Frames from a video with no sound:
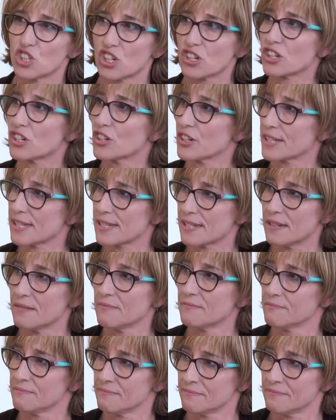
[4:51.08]
Yo creo que sí.
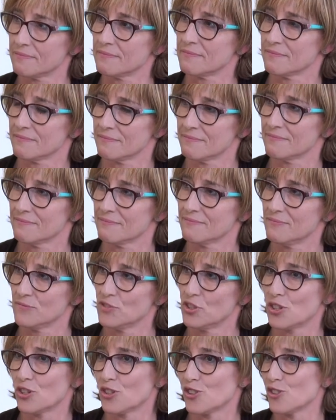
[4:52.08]

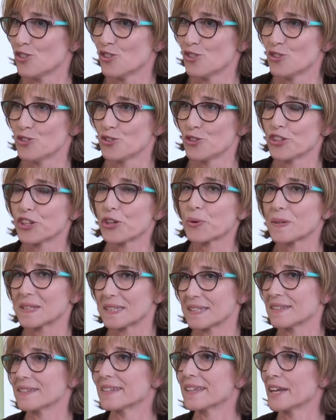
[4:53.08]
No, no llego a
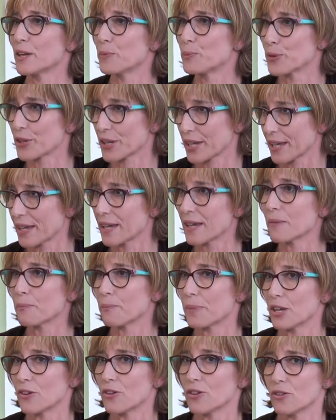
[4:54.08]
entender el porqué,
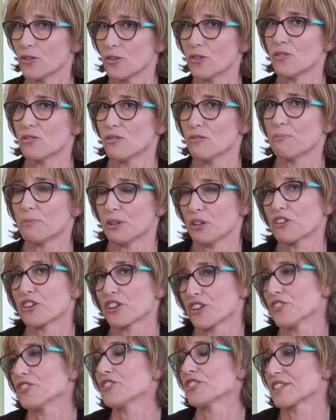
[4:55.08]
pero, pero
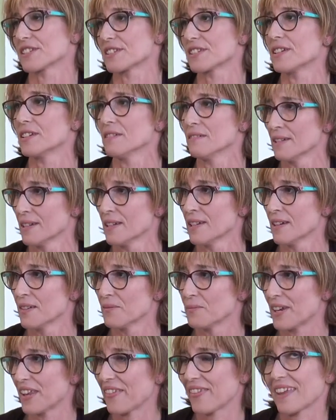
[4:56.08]
creo que sí
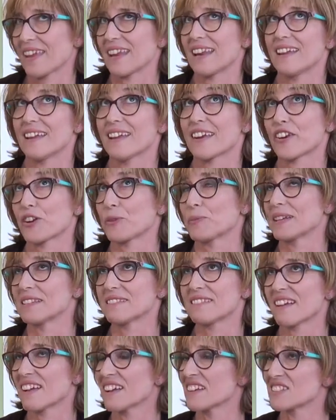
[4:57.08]
parece que leer
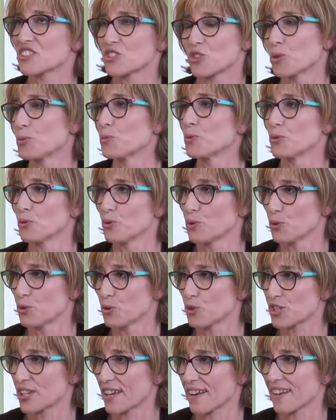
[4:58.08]
romántica es como
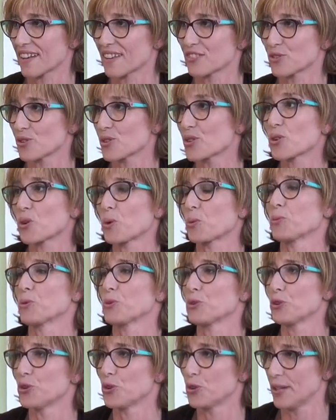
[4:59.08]
no ser lector,
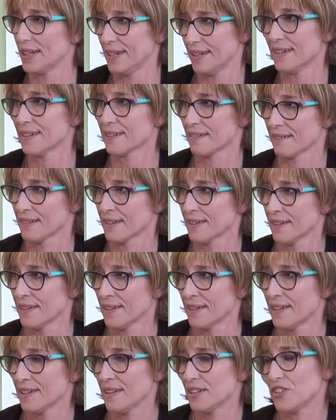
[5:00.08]
como no leer.
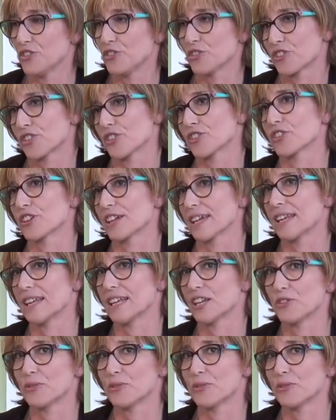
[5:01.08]
Y yo creo que la